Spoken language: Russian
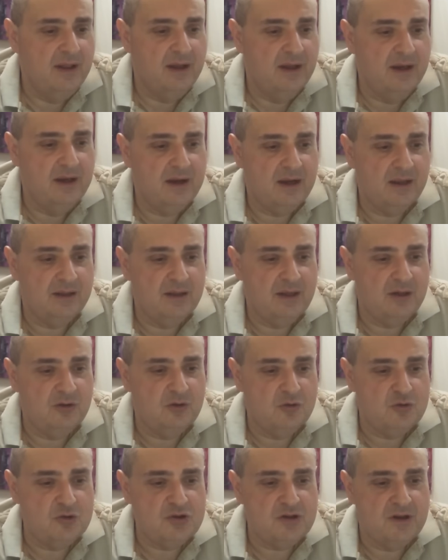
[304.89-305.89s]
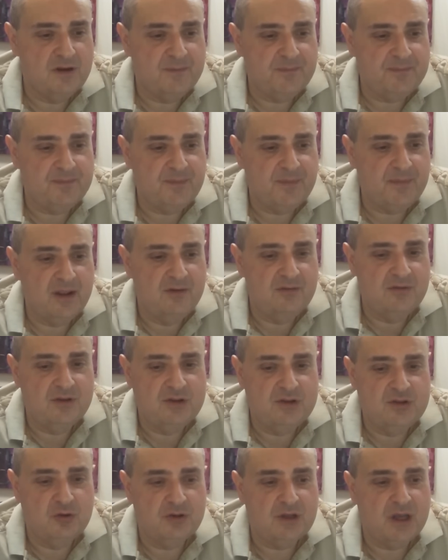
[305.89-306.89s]
Э, Катар тоже
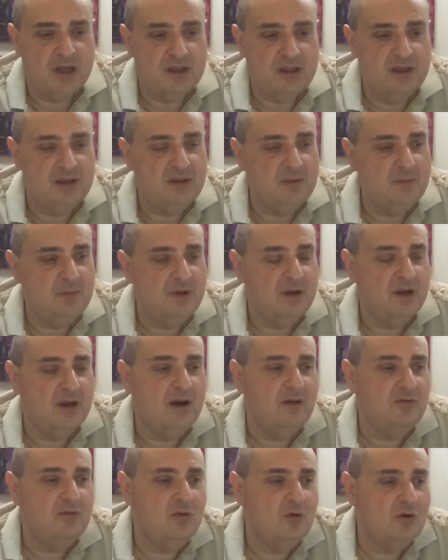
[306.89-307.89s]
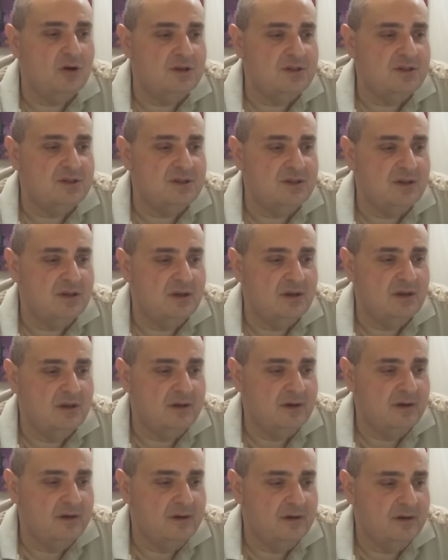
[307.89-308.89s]
ведет какие-то переговоры с
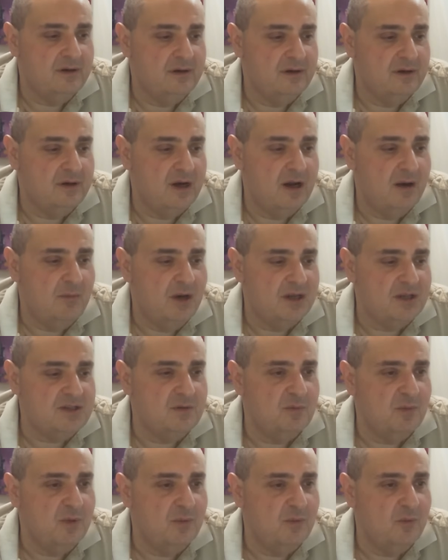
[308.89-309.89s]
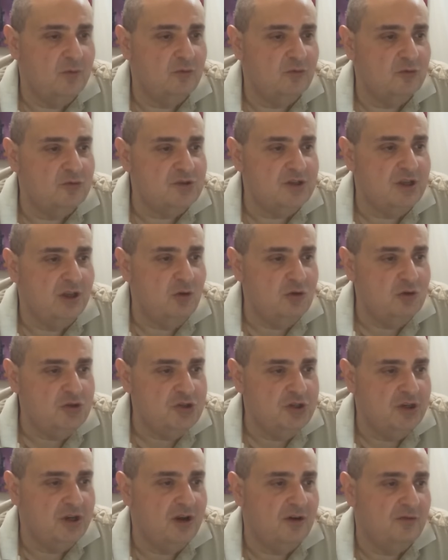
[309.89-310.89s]
э, Хамасом по поводу
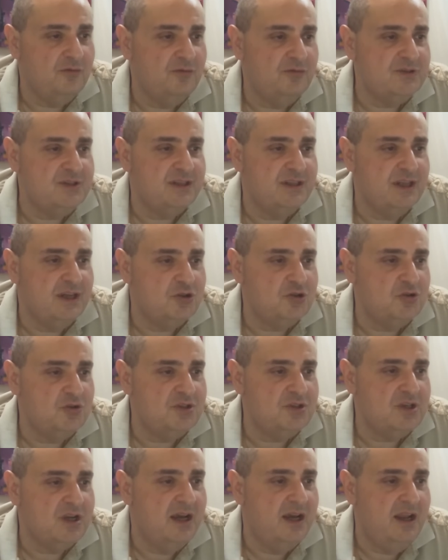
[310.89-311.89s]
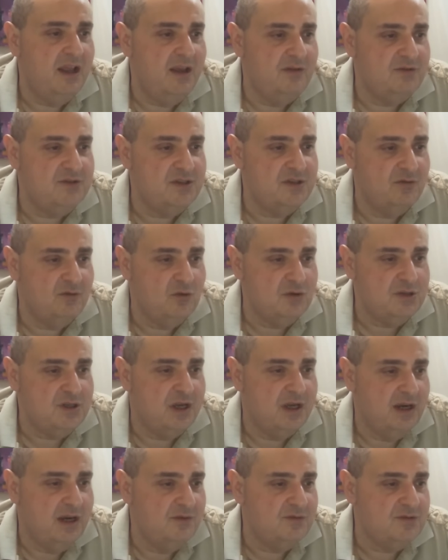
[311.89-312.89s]
заложников, так что, скорее всего,
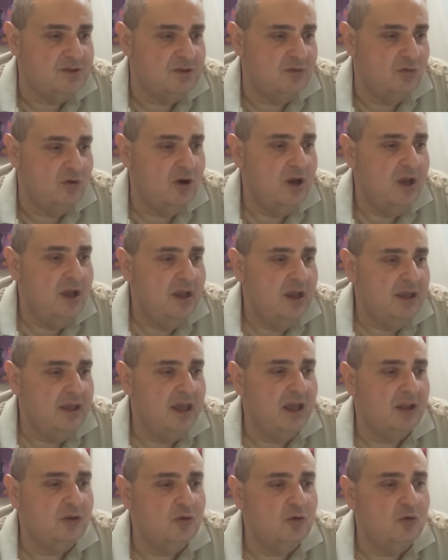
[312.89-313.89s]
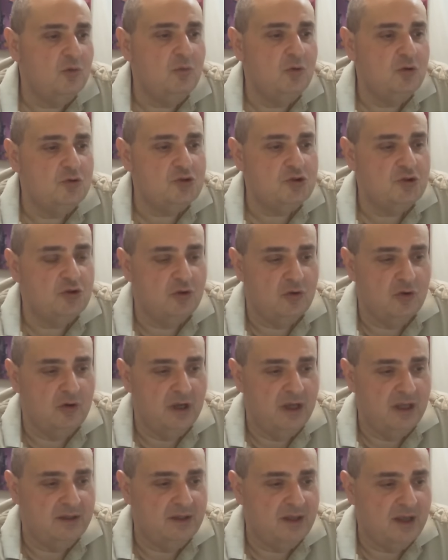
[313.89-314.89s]
скорее всего, я думаю, что
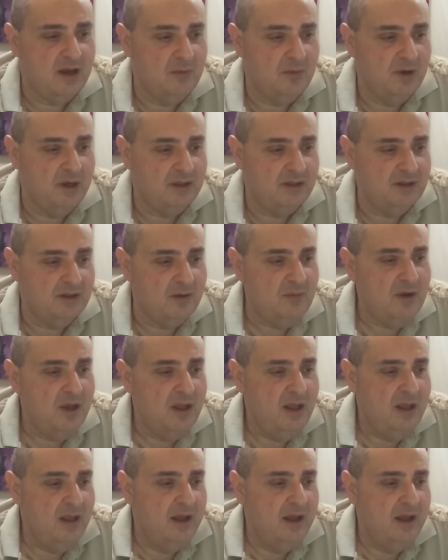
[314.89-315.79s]
это об этом.